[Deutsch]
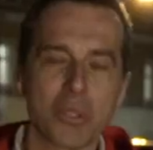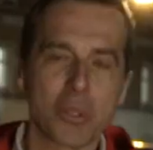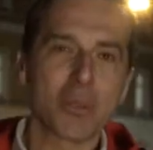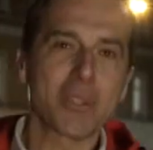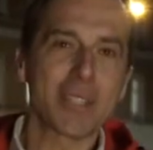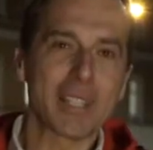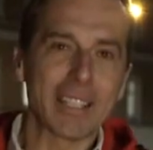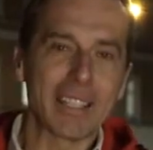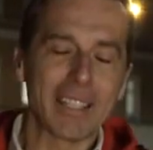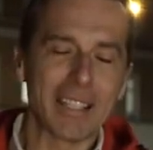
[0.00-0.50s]
aus
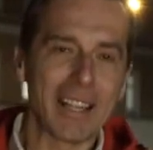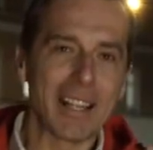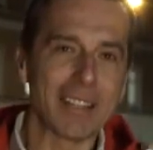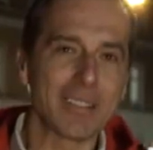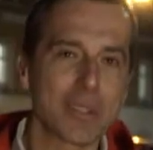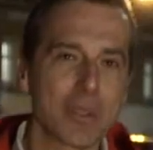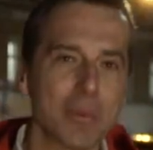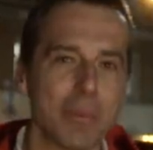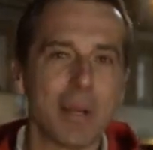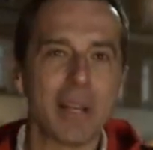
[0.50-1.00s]
Österreich ein
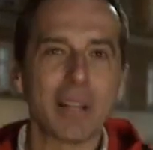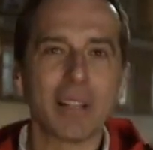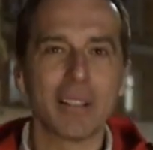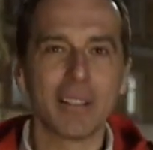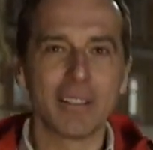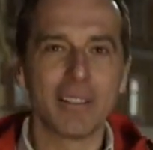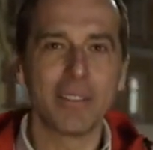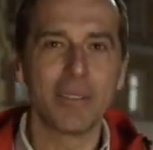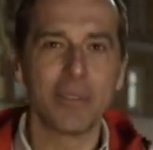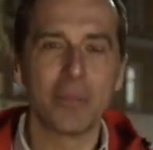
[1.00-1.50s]
Land zu
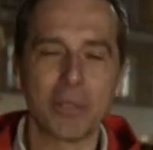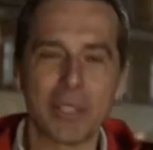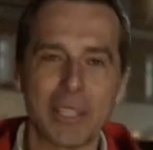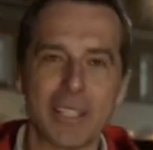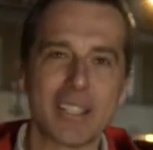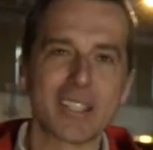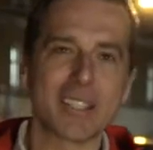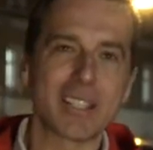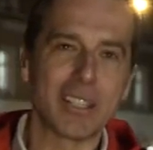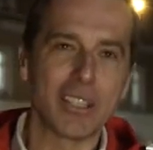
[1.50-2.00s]
machen, wo
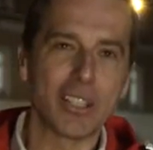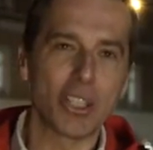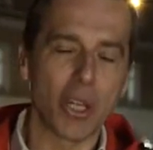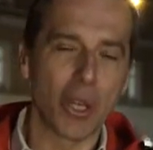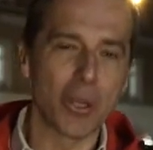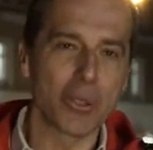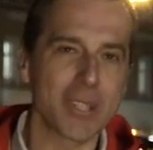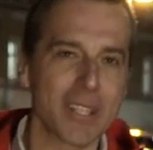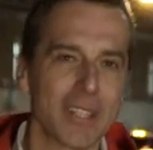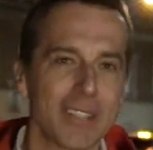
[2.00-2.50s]
jeder seine
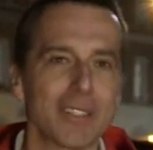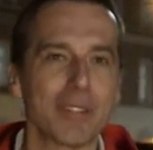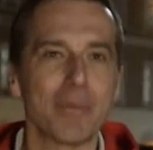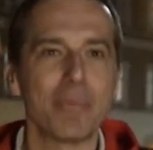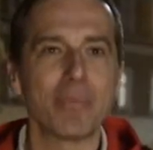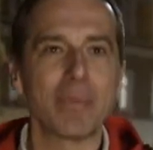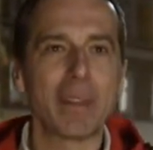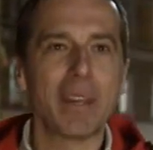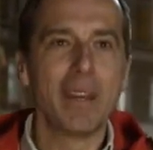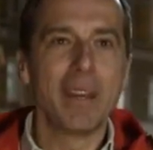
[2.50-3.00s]
Chance hat.
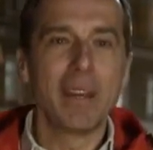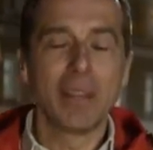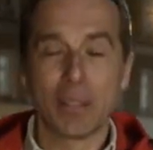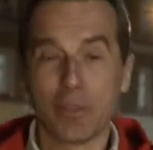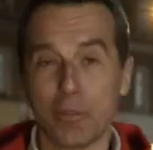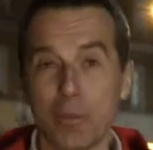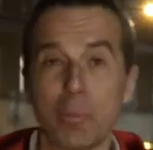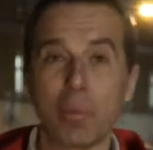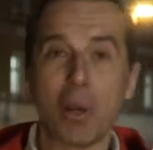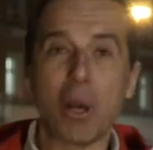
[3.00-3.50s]

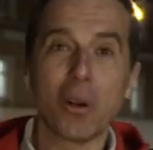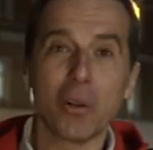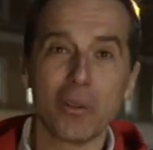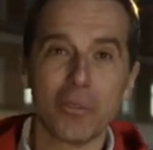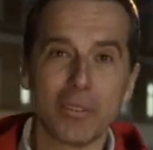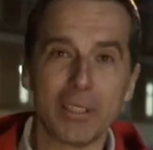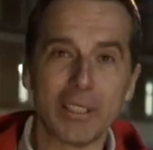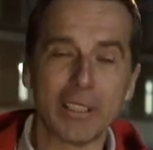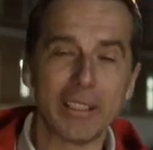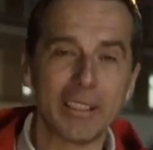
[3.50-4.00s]
Dafür
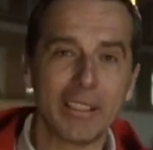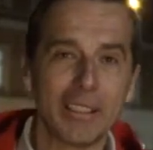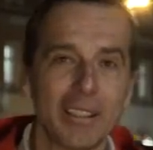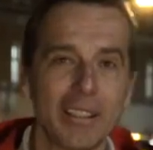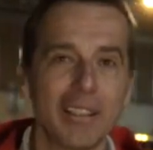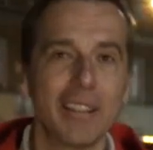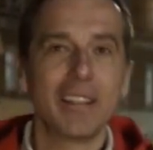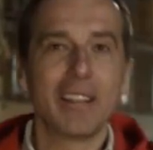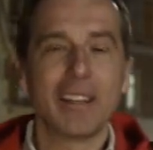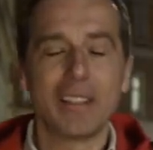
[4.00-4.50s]
brauchen wir
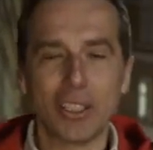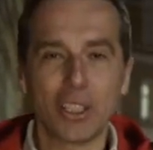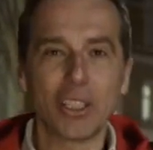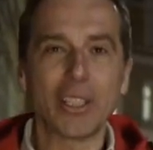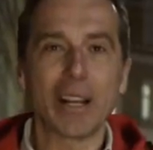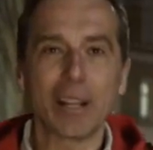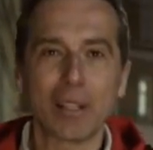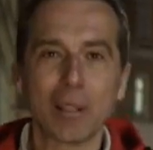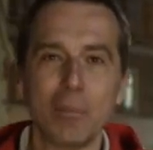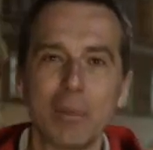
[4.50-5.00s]
eine
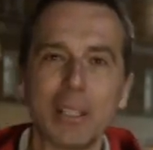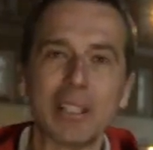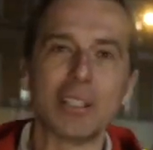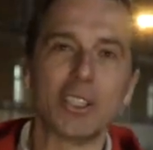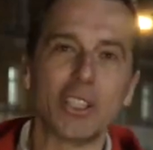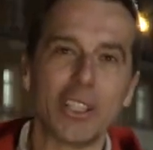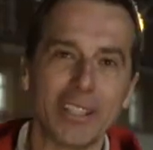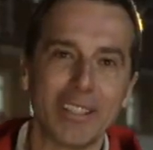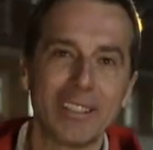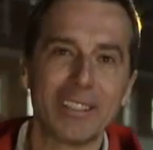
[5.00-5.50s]
starke
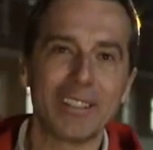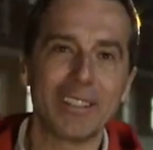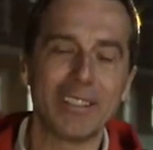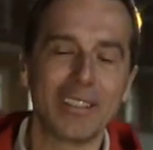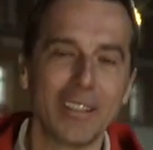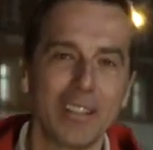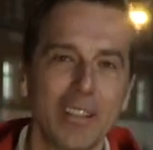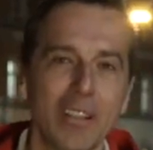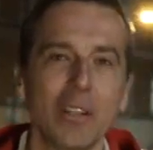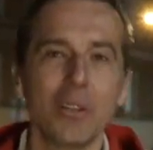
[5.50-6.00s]
Mittelschicht
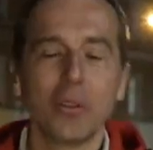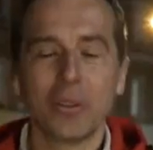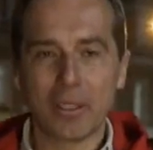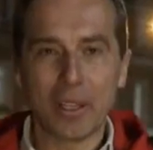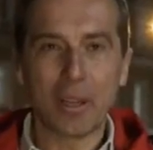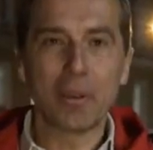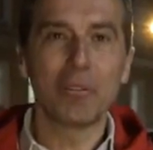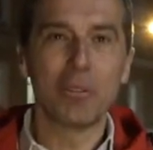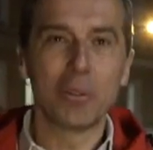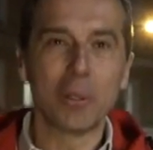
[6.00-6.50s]
und
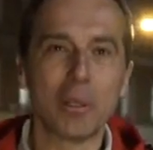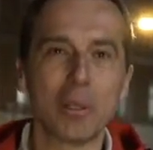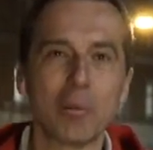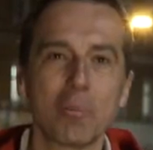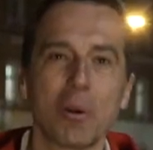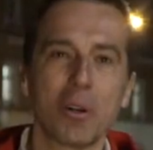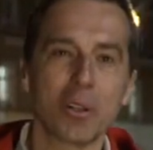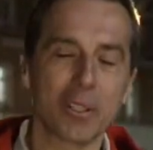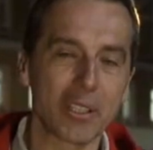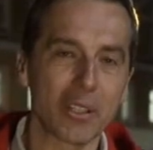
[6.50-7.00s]
dafür
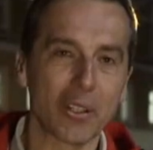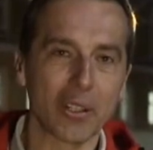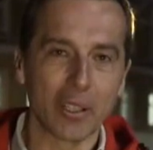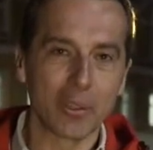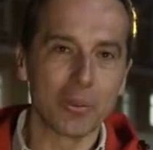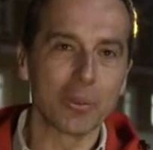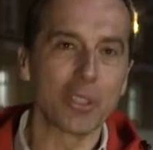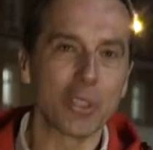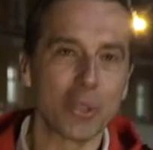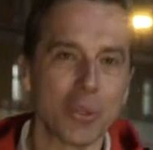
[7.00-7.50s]
brauche ich
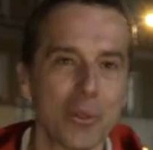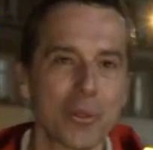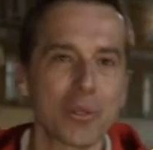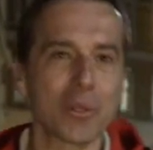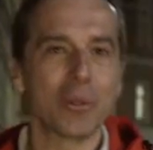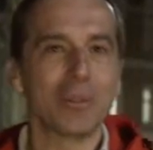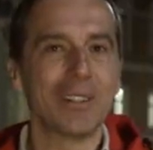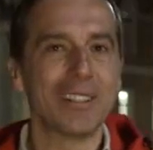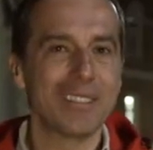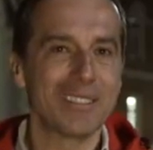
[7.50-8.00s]
eure
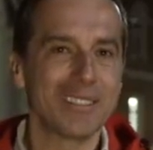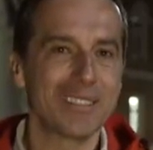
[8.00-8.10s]
Unterstützung.